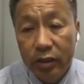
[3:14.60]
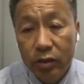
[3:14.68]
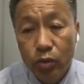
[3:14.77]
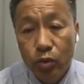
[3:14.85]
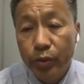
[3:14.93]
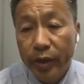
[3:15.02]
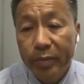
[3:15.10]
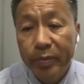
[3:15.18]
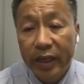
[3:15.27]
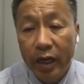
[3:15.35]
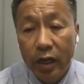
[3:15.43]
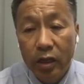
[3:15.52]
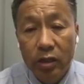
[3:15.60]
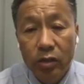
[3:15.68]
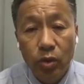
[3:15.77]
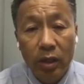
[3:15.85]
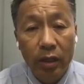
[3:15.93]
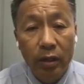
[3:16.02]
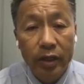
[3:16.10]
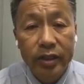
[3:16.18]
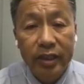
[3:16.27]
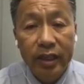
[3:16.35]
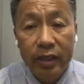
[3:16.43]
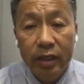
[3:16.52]
呃好的，把它这
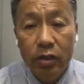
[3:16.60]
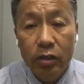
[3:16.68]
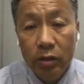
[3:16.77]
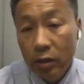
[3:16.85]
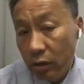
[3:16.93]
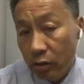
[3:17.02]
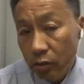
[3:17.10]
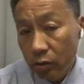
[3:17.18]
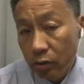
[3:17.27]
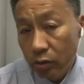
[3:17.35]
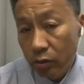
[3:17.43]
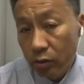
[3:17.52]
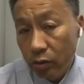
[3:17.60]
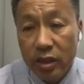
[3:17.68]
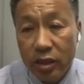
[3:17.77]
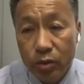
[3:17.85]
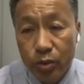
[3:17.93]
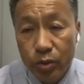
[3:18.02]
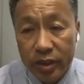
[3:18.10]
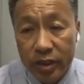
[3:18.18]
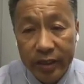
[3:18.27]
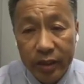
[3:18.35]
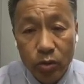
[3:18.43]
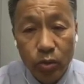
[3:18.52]
些溯源把它做好，而且它能
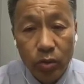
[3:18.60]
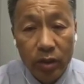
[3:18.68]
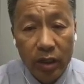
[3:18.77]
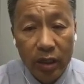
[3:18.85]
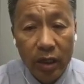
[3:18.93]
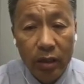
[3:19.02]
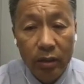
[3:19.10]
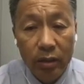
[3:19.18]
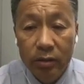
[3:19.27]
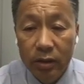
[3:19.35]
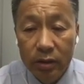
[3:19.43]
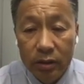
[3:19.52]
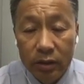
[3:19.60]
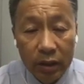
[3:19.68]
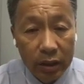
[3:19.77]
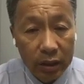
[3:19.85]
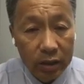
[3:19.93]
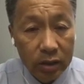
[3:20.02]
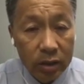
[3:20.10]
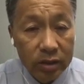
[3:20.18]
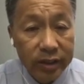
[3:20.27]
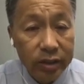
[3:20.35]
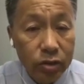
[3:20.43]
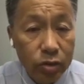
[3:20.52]
够对不同的生成曲线也做得
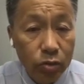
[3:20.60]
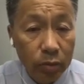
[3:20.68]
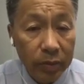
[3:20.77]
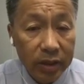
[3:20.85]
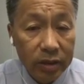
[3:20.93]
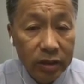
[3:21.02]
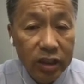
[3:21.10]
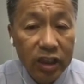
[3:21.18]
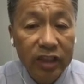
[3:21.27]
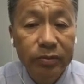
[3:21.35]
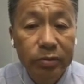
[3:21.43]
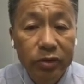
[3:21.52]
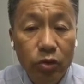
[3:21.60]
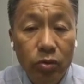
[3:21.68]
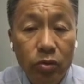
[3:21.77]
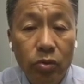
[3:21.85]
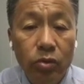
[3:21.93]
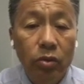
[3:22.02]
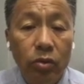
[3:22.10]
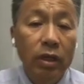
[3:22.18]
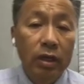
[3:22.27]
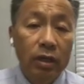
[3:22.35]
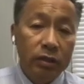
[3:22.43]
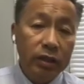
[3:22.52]
很好。呃，这个就是我
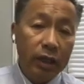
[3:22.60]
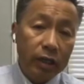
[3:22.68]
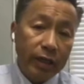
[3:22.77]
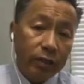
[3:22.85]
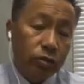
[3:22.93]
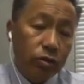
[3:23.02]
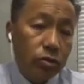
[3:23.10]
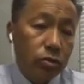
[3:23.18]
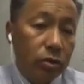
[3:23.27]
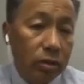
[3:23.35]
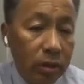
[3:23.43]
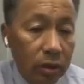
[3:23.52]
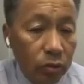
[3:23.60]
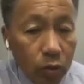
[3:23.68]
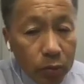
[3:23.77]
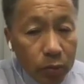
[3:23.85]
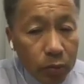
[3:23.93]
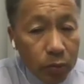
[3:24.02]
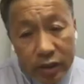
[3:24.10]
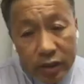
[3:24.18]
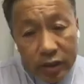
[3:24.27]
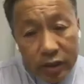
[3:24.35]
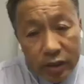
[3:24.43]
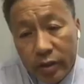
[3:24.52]
们第一部分工作。当然了，就
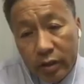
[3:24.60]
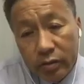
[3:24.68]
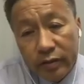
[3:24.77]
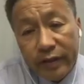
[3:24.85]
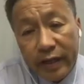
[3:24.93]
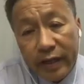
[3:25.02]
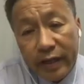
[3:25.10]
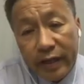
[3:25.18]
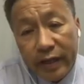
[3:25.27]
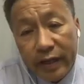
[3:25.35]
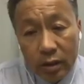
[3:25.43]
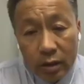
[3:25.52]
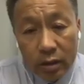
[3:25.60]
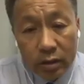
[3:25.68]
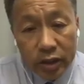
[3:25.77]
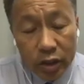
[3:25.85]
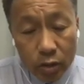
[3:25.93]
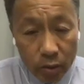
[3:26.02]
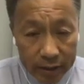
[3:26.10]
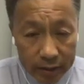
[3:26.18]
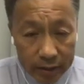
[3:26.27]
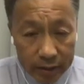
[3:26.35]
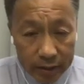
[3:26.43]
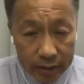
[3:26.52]
是说我们做了这个工作以后，就发
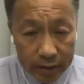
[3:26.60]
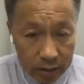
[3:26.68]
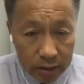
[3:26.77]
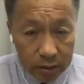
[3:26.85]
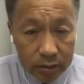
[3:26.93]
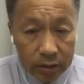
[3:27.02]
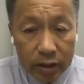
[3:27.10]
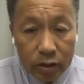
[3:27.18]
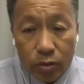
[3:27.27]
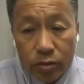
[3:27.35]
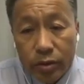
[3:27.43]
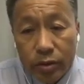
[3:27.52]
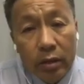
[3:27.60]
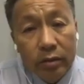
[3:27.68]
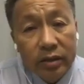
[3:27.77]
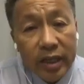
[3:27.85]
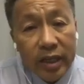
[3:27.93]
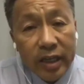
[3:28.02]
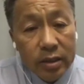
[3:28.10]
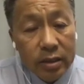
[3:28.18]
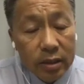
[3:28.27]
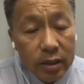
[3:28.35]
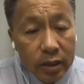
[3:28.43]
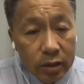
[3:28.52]
现尽管这个
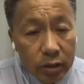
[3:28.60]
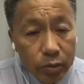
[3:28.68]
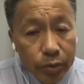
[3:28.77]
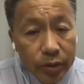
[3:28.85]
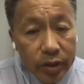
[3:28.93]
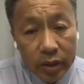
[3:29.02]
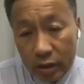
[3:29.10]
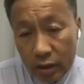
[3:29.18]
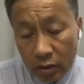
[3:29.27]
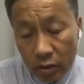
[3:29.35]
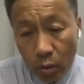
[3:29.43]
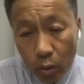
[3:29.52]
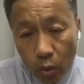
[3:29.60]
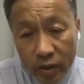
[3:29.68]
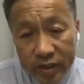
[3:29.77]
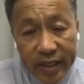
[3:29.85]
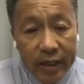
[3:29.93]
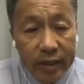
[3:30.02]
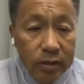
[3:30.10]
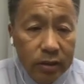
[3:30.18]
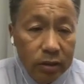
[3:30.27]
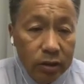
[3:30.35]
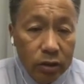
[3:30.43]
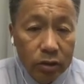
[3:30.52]
它的准确性比较高，但是呢，由
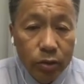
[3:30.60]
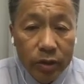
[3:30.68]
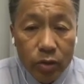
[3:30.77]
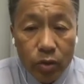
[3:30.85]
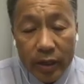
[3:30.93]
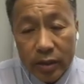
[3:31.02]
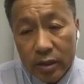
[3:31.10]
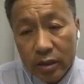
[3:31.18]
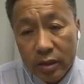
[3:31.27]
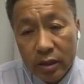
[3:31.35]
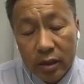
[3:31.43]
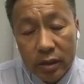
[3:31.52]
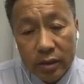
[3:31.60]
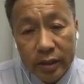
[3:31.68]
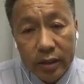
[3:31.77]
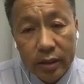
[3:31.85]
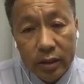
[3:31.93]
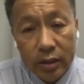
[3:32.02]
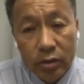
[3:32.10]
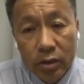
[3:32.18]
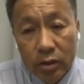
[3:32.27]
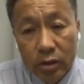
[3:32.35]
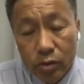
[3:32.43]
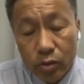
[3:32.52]
于活检对
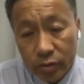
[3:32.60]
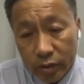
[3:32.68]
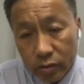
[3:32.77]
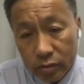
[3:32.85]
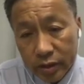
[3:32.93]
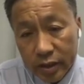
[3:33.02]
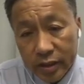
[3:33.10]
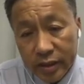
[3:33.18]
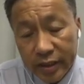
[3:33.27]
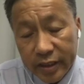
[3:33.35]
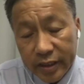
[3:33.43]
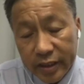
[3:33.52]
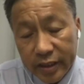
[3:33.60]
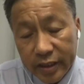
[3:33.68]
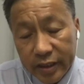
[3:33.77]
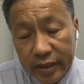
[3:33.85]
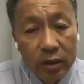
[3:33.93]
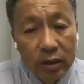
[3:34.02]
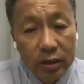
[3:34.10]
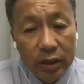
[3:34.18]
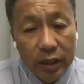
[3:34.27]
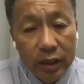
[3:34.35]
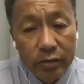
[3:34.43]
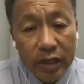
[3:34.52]
穿刺和这个肿瘤
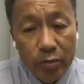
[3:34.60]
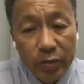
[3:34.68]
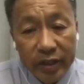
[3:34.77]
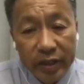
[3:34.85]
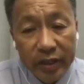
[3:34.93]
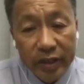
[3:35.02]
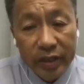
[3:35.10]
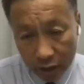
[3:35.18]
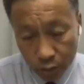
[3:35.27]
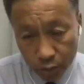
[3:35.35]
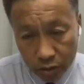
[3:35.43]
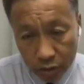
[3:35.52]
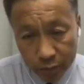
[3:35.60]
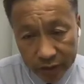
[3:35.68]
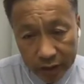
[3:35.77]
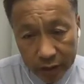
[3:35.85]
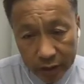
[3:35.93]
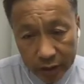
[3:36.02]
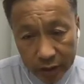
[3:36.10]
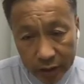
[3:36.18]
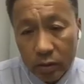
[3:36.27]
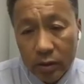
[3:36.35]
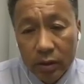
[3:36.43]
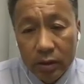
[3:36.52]
这个检测，呃，还有样本
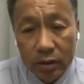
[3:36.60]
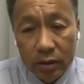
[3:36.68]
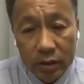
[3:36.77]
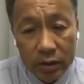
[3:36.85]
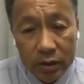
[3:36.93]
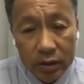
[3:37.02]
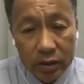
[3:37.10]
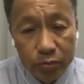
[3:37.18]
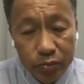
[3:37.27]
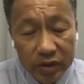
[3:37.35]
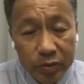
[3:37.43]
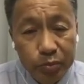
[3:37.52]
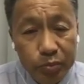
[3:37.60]
量的话需求比较高。